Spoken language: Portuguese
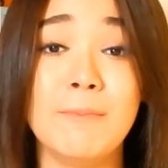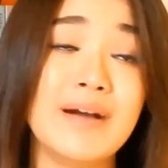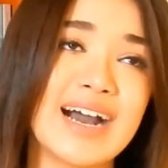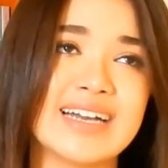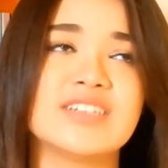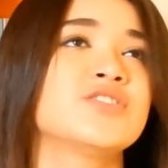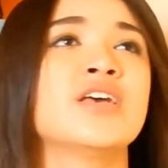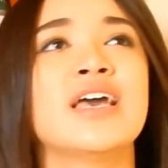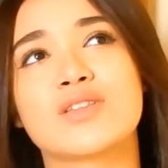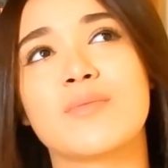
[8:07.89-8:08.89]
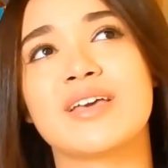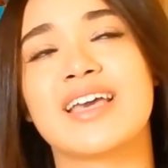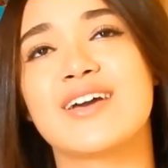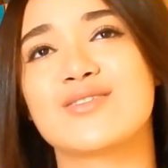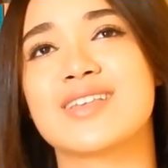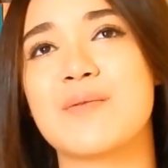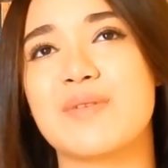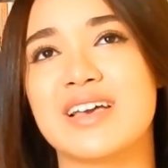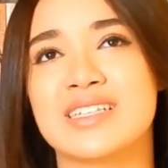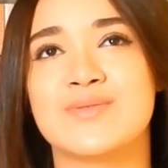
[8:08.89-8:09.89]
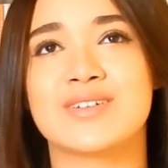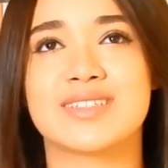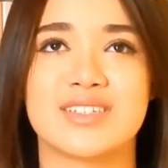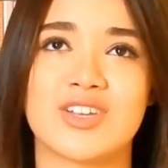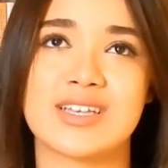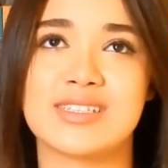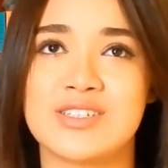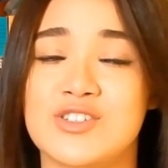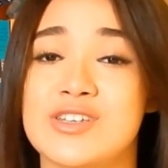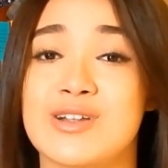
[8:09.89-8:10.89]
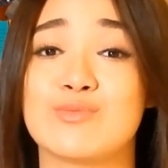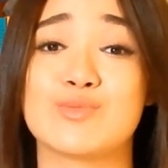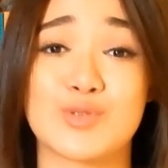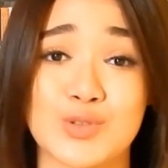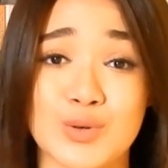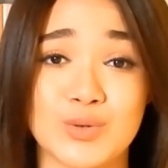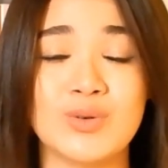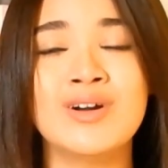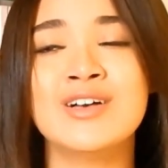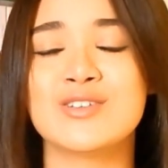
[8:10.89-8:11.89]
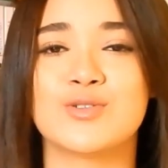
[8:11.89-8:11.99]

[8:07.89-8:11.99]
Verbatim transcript: mas eu também quero saber se vocês já assistiram Zoo,